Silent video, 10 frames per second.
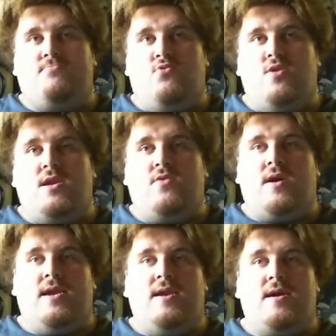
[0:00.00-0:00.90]
Monat eine neue
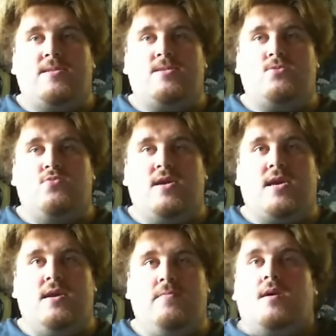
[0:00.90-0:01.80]
Anlage
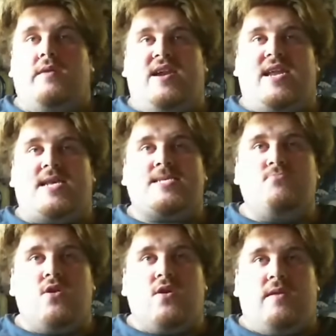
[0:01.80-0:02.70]
zulege. Entweder nächsten
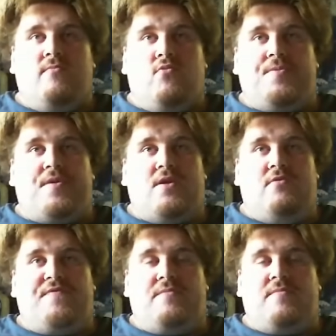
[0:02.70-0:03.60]
Monat oder den Monat drauf,
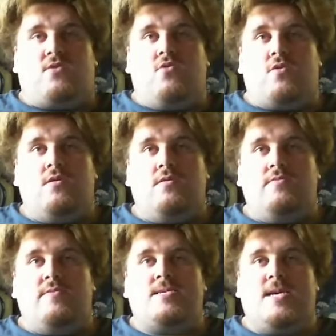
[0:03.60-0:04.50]
dann mal gucken,
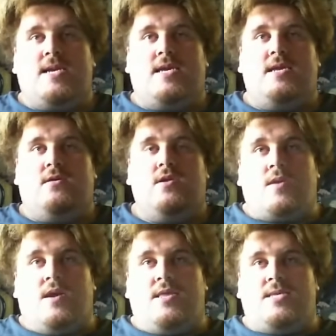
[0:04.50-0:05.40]
wie es zeitlich hinhaut.
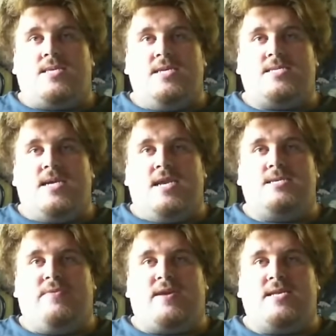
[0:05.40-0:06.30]
Weil jetzt reißt
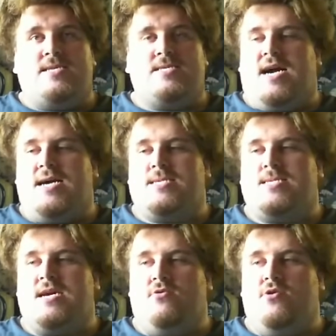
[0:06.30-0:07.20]
alles weg. Das ist eine
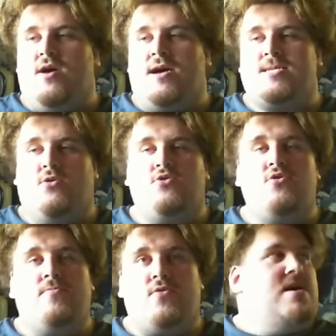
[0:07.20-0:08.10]
80er Euro, 80 Euro
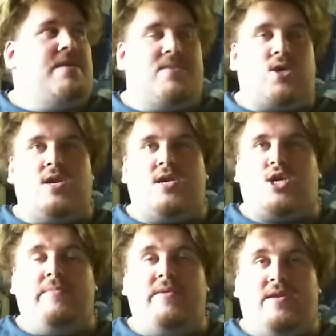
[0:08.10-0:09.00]
Box. Hat mir schon eine
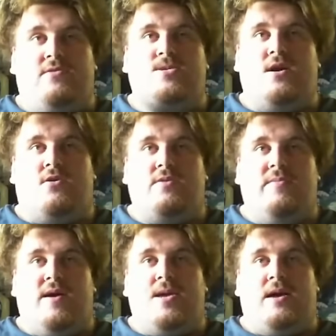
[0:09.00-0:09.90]
Scheibe hinausgehauen im
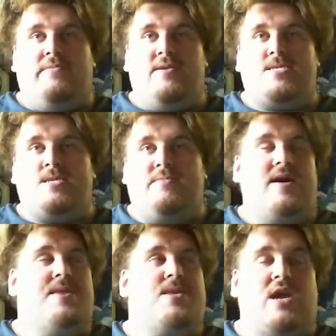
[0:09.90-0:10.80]
alten Arbeits-, im
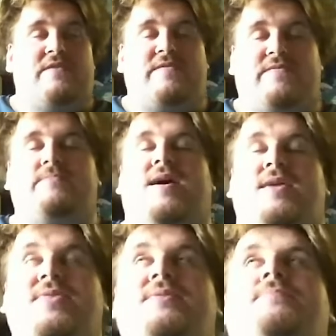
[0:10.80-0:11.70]
alten Schlaf, im
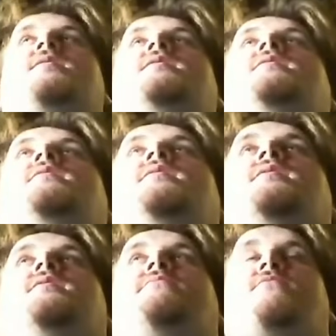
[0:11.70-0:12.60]
alten
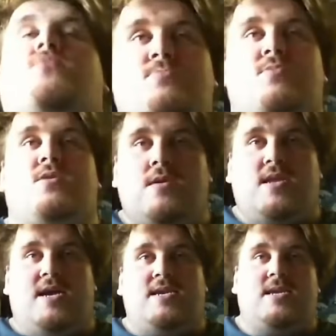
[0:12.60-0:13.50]
Wohnzimmer. Die
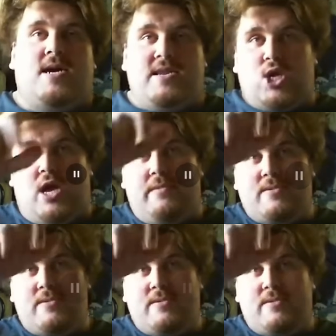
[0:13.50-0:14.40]
hat, hat die Scheibe.
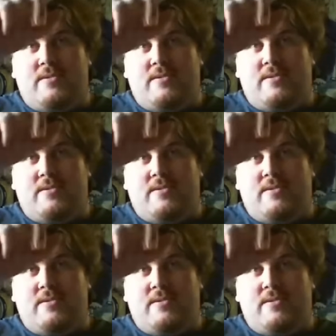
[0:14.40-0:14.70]
Genau.